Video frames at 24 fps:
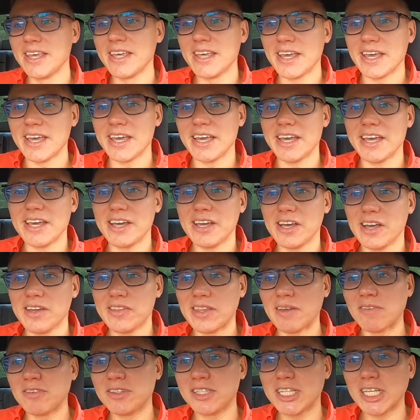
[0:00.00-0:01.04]
E,
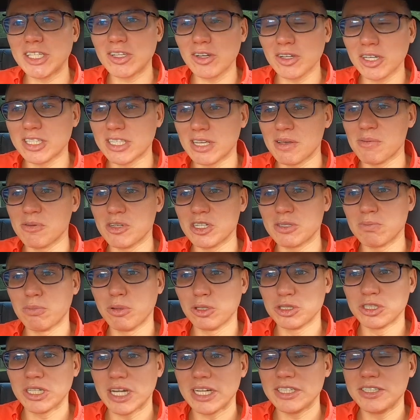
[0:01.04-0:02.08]
nawet TikToki sobie możesz
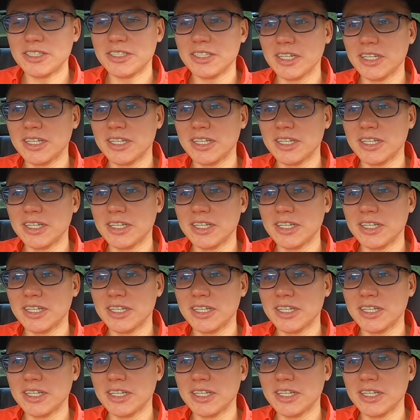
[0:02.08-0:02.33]
puszczać.